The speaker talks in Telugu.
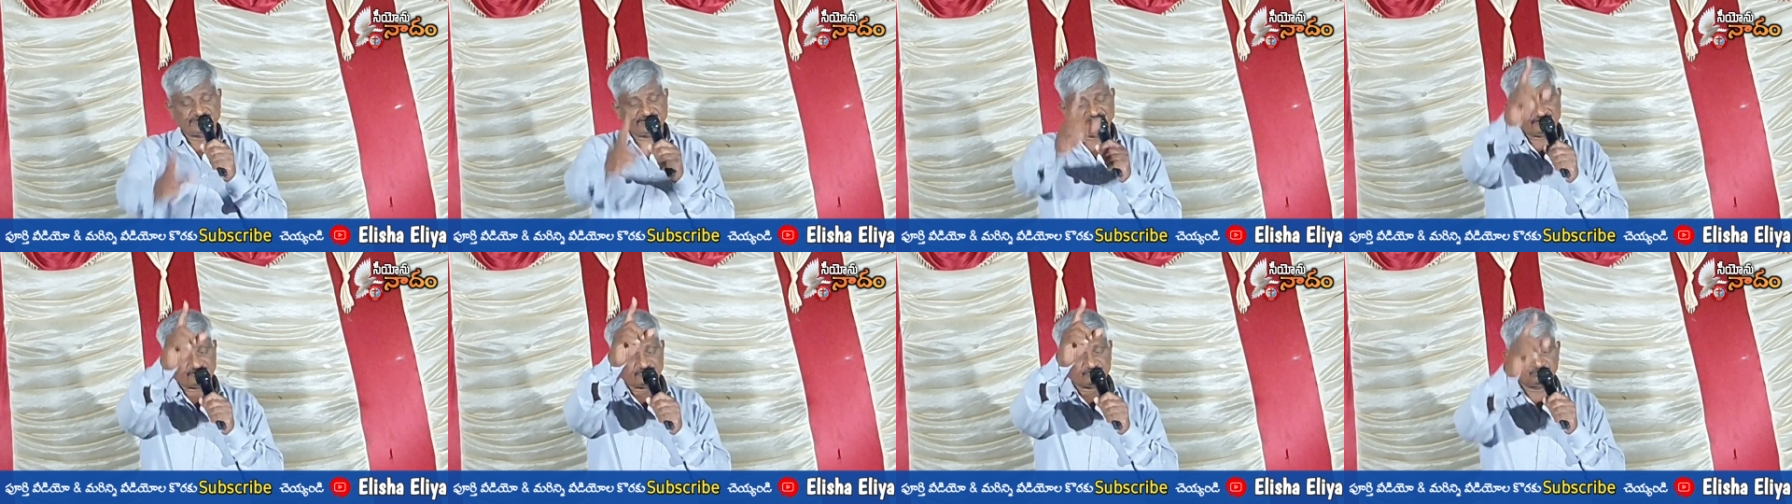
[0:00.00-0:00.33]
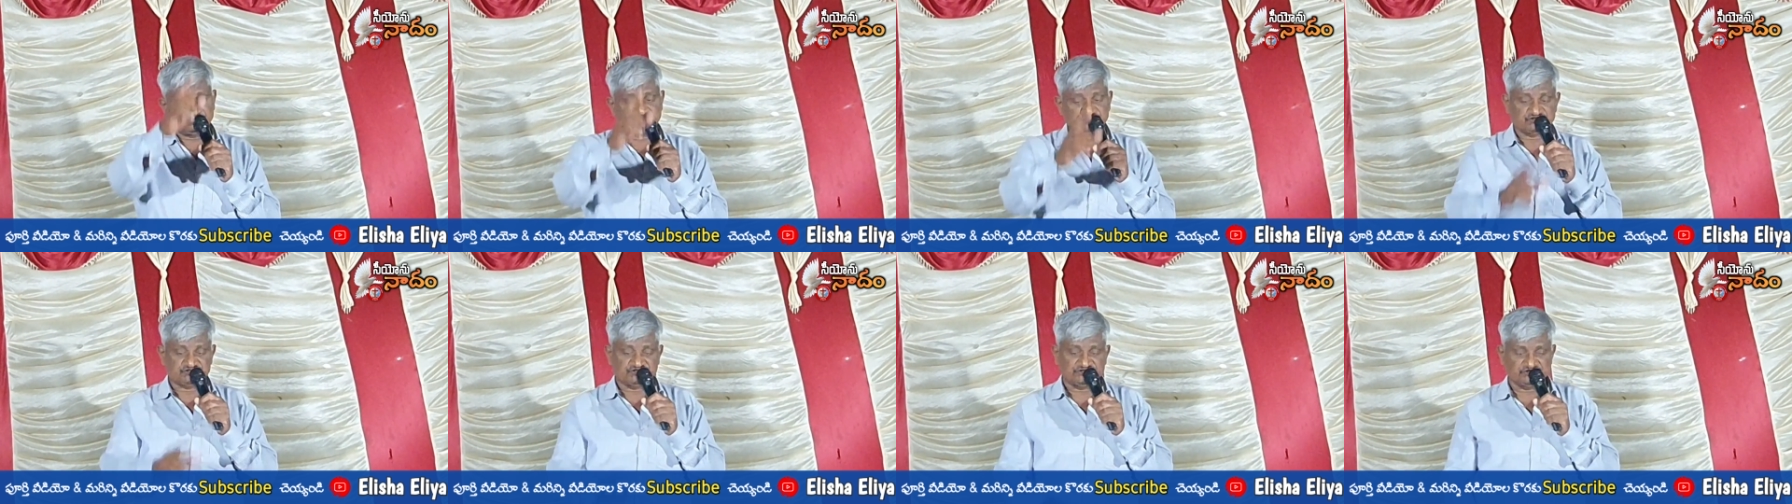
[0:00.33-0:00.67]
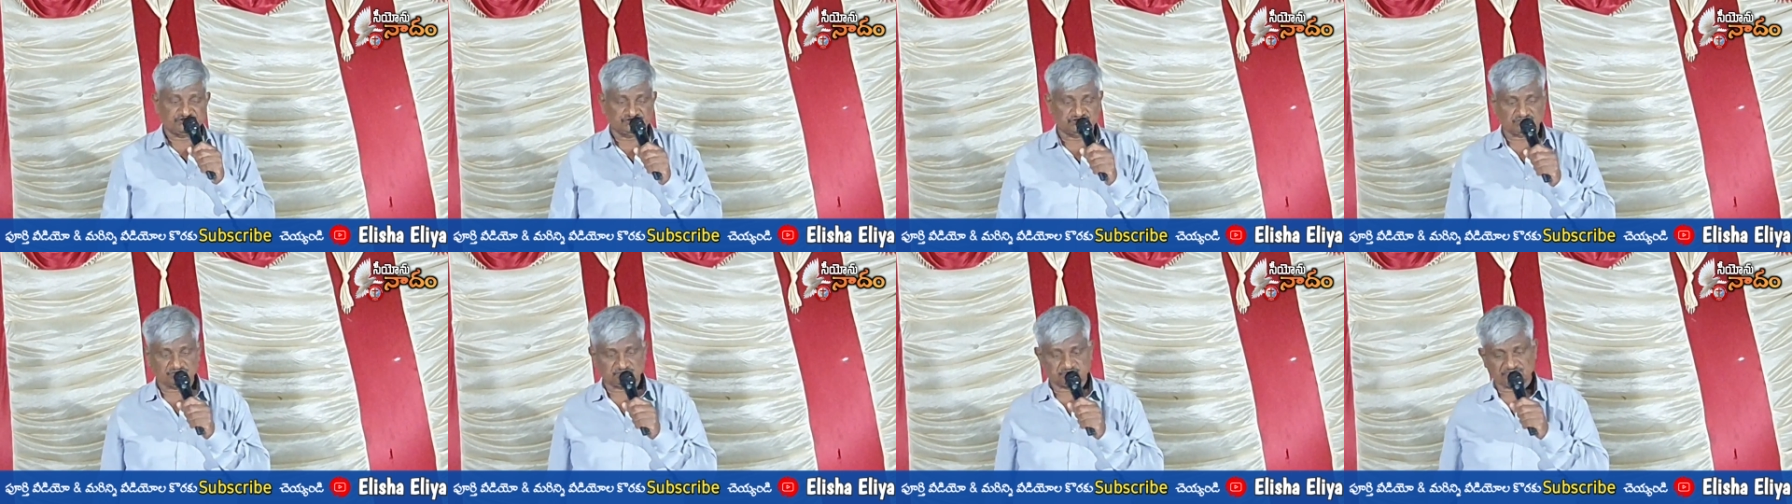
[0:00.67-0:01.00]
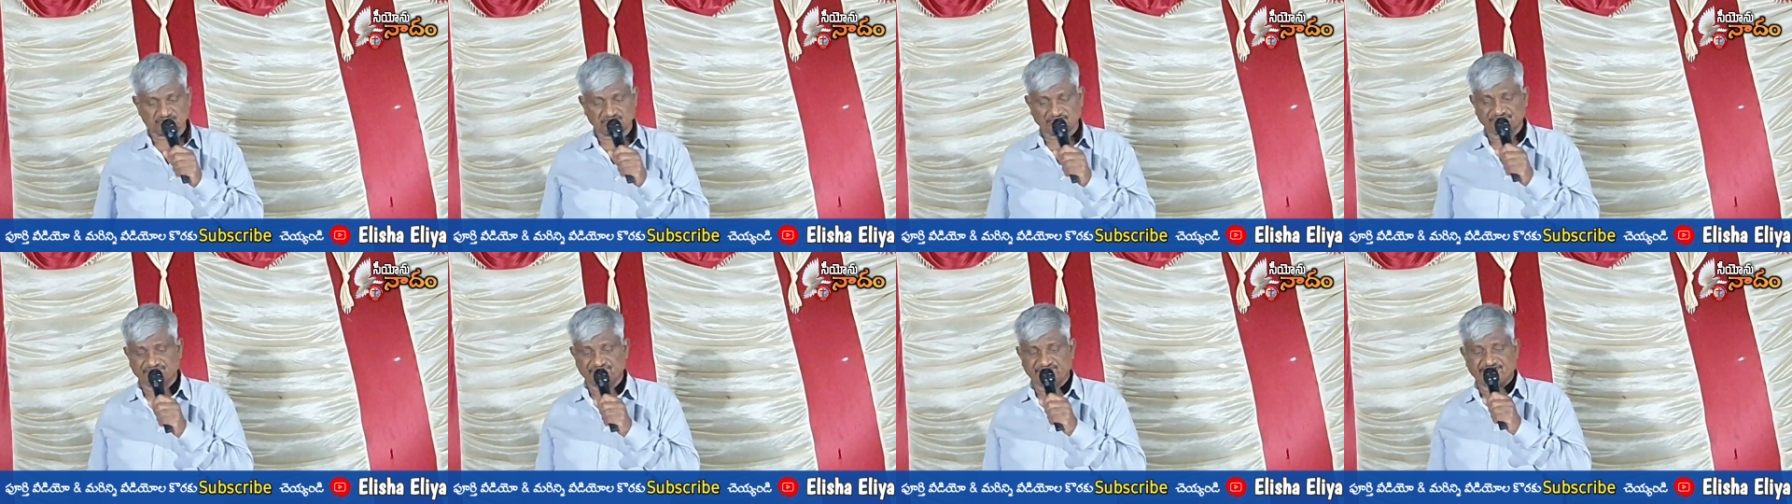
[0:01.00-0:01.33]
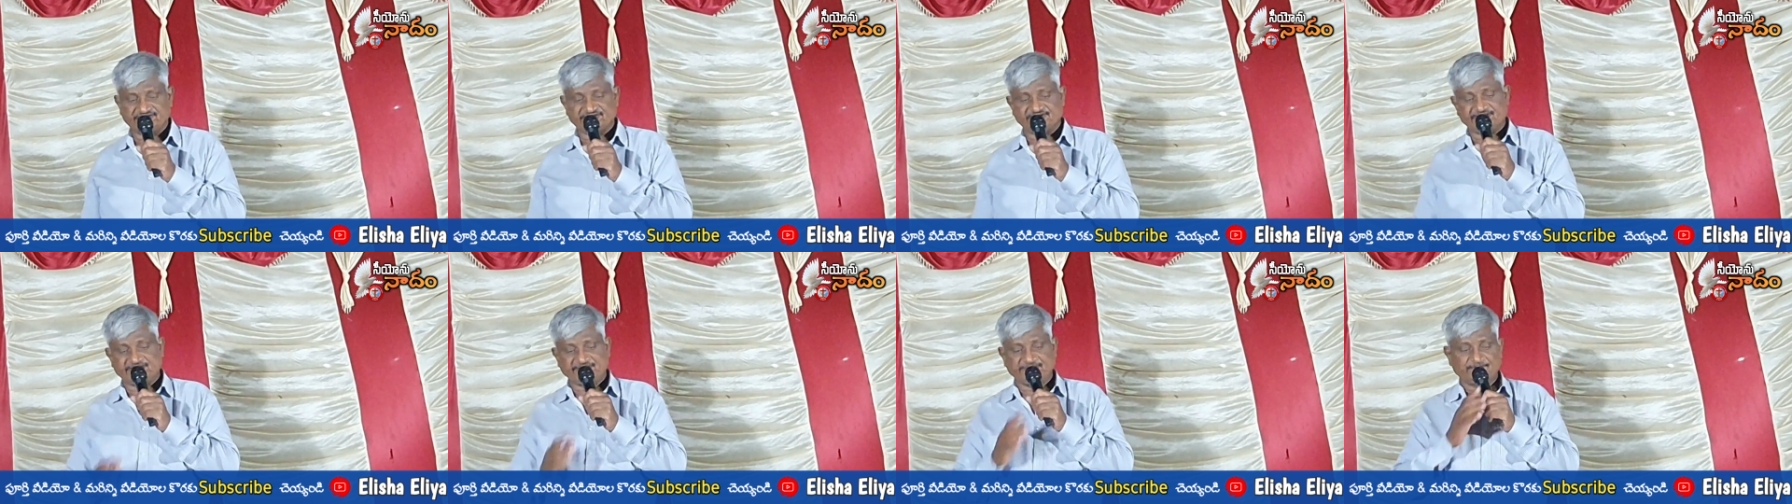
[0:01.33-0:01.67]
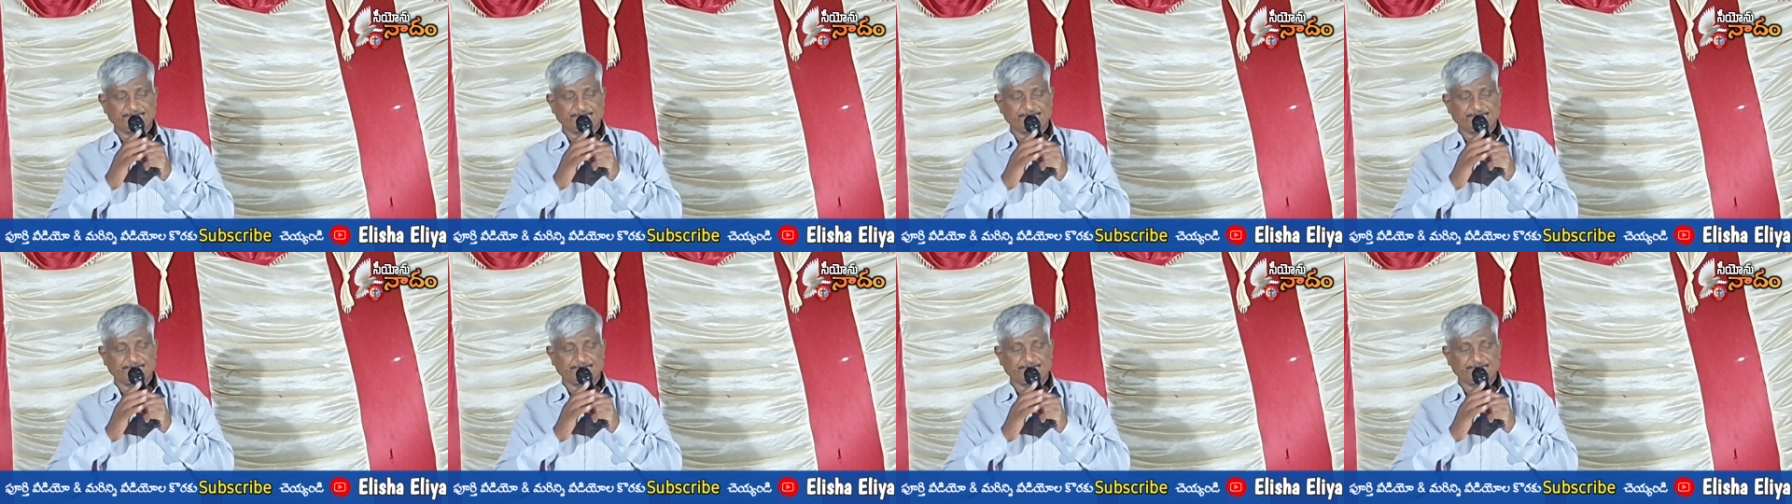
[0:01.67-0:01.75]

నేరం గురించి నేను చెప్తాను వినండి